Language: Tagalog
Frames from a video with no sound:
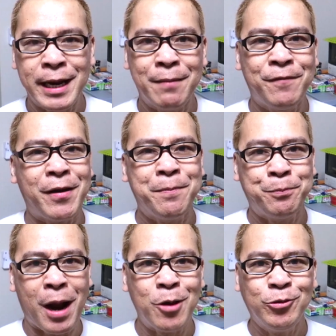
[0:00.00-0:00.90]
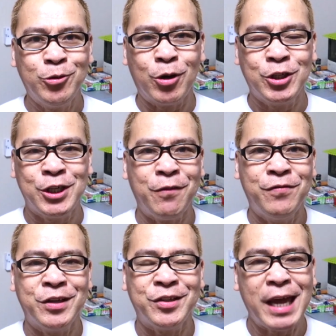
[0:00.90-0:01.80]
and I'm very proud to
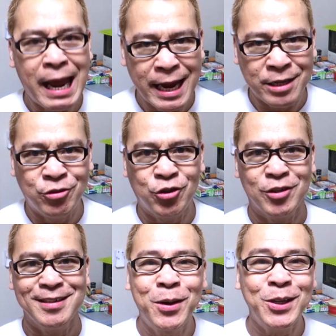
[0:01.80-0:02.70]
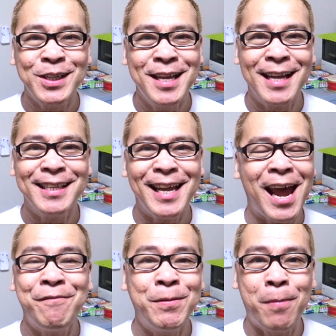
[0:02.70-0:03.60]
achieve this age because not
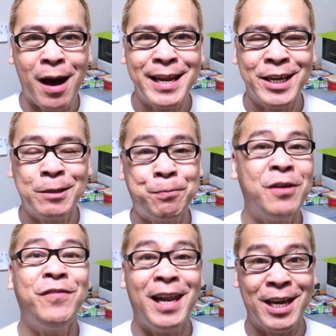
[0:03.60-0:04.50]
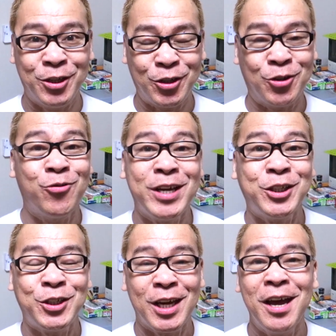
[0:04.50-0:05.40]
everybody is privileged to
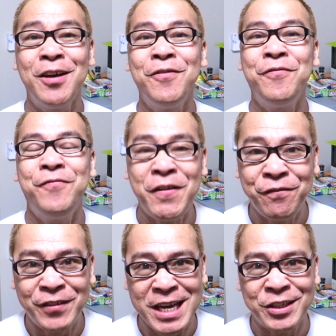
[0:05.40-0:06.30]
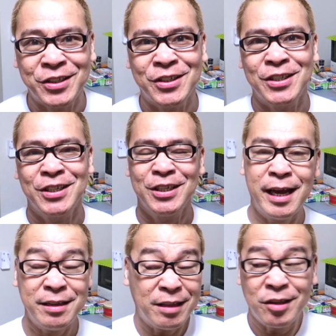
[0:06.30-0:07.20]
reach 50s.
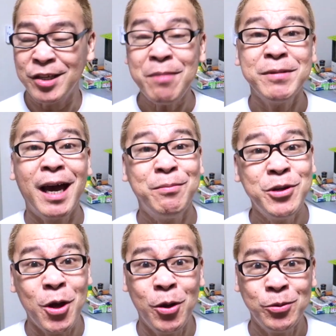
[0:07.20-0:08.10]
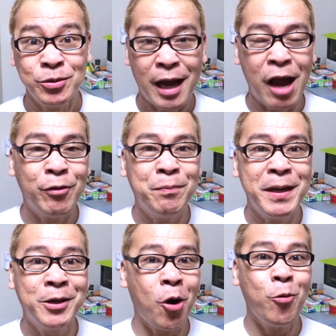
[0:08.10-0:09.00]
And at the same time, you know, I will
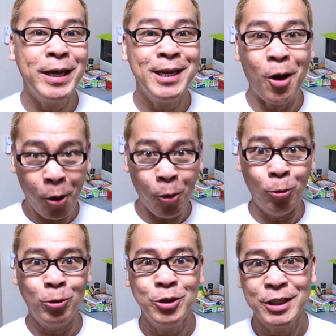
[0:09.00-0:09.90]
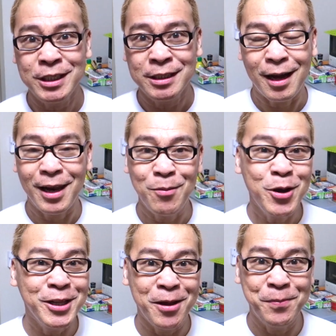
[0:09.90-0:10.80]
be growing old. Kala
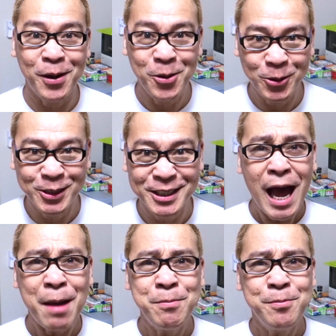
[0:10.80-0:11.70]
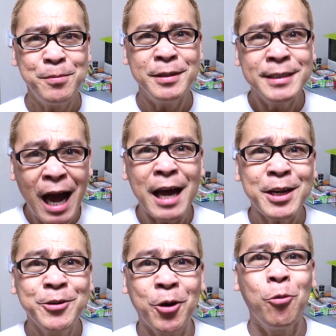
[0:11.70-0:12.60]
mo hindi pa old. I'm
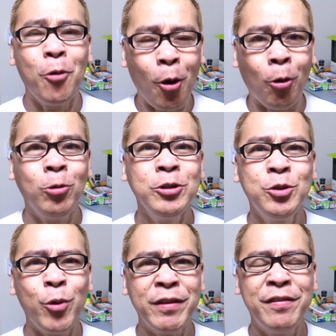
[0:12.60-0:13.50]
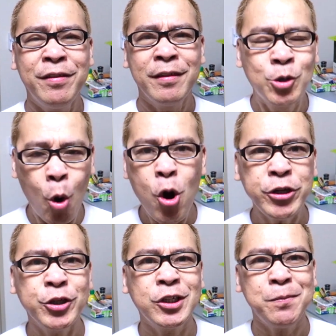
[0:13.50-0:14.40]
gonna grow old with
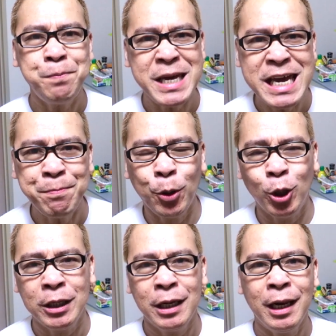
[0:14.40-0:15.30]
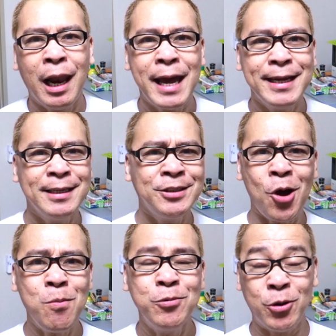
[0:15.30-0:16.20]
gorgeous people like
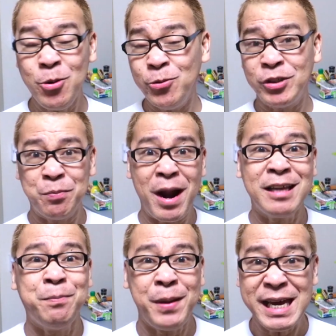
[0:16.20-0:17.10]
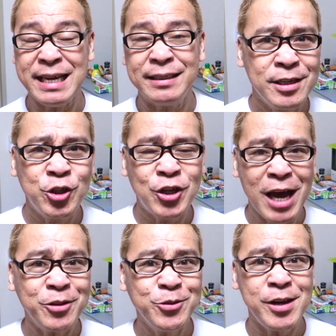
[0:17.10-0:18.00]
Tom Cruise, Brad Pitt,
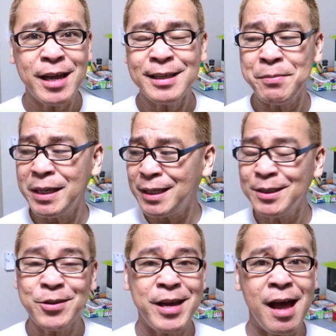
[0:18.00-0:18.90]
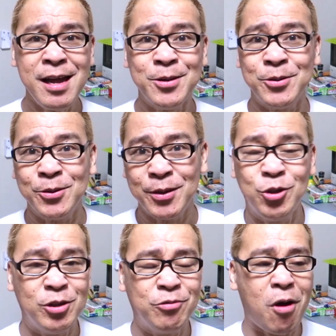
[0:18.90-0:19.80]
Sharon Cuneta, Marisol Soriano,
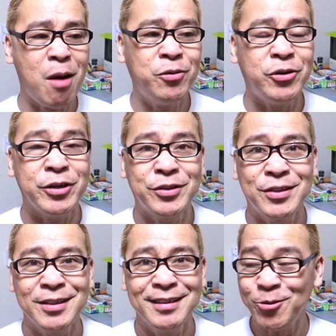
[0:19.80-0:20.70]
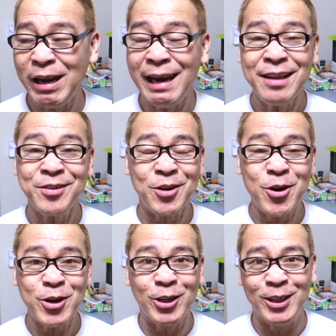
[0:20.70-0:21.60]
Julia Roberts. So elite
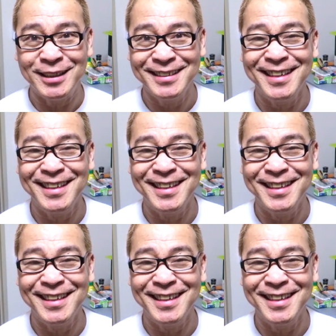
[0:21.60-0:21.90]
circle.